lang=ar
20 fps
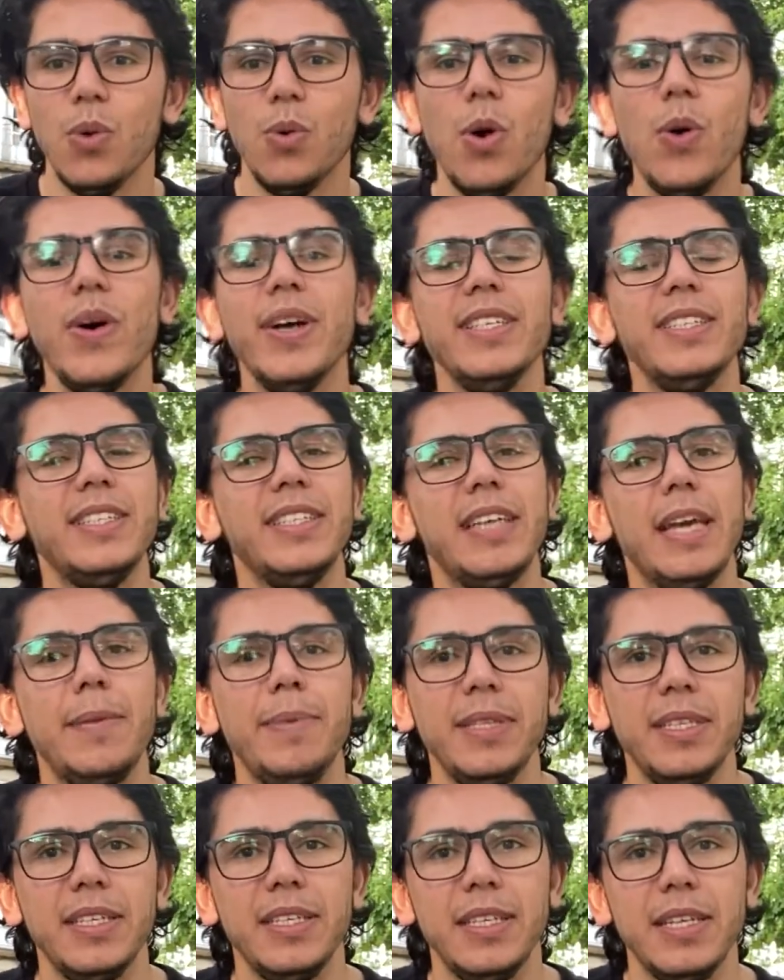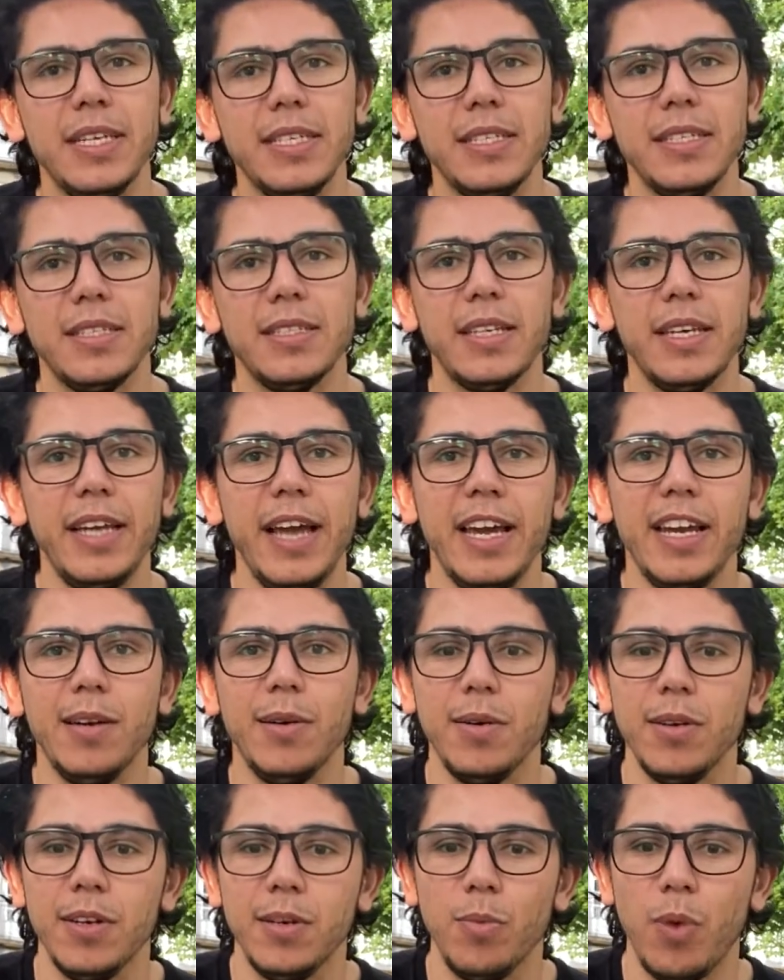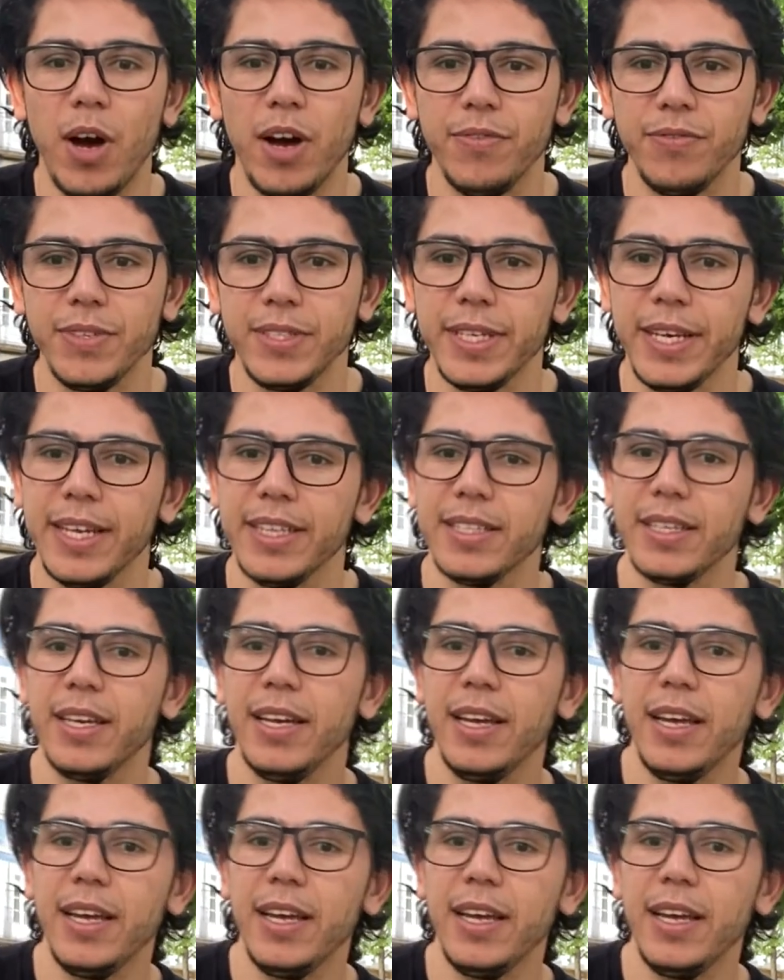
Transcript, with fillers: وهو استجابة الناس السريعة للمحفزات